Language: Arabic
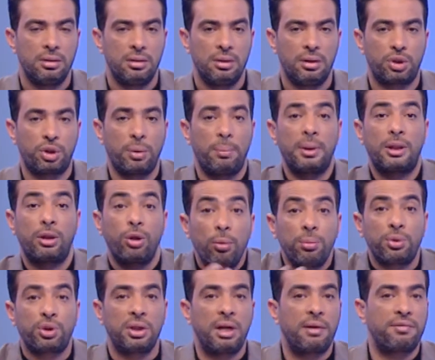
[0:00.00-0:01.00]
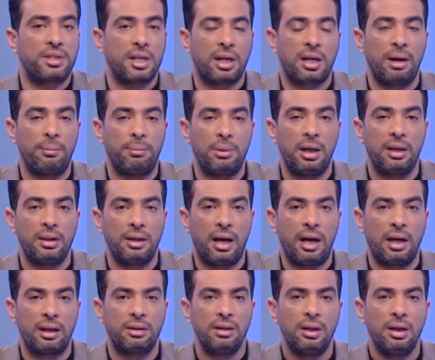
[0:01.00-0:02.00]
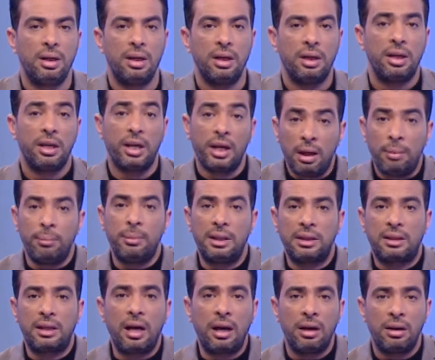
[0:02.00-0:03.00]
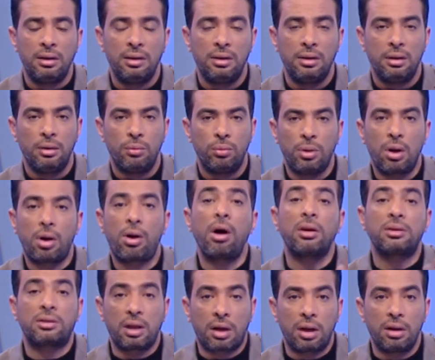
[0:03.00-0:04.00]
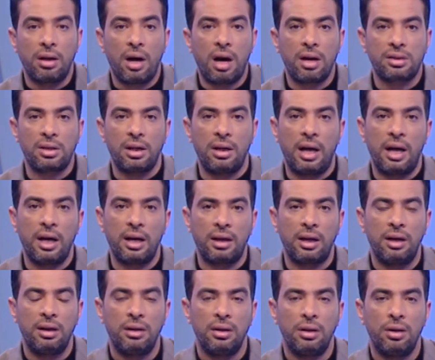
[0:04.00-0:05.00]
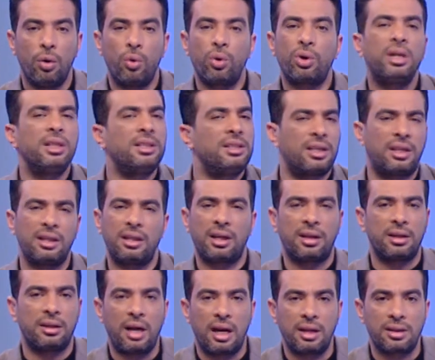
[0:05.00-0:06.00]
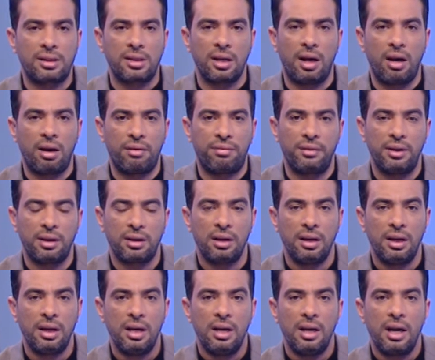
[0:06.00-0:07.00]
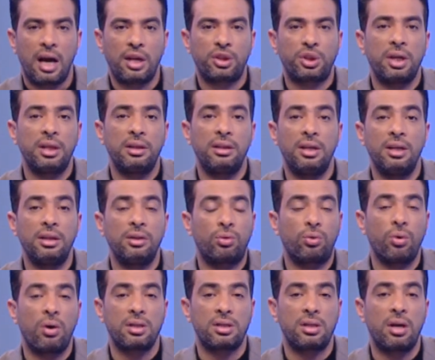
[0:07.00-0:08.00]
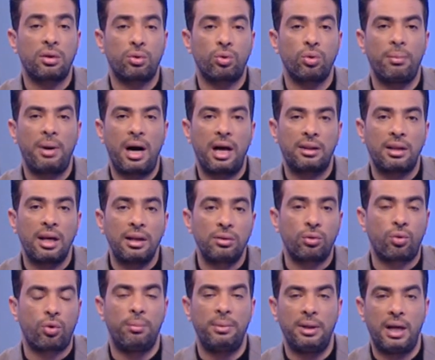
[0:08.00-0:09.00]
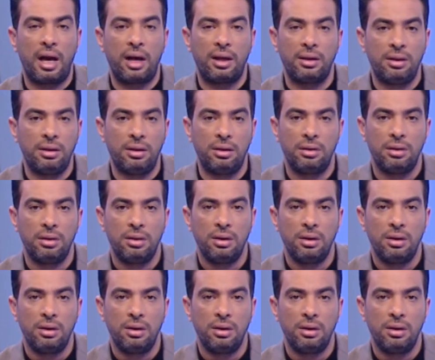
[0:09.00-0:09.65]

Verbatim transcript: عشان ما تلومش نفسك قبل اي حد اعمل ده ولا قدر الله حصل حاجه اوريدي كده كده هنسقف لك عشان انتوا اظهرتوا معدنكم الحقيقي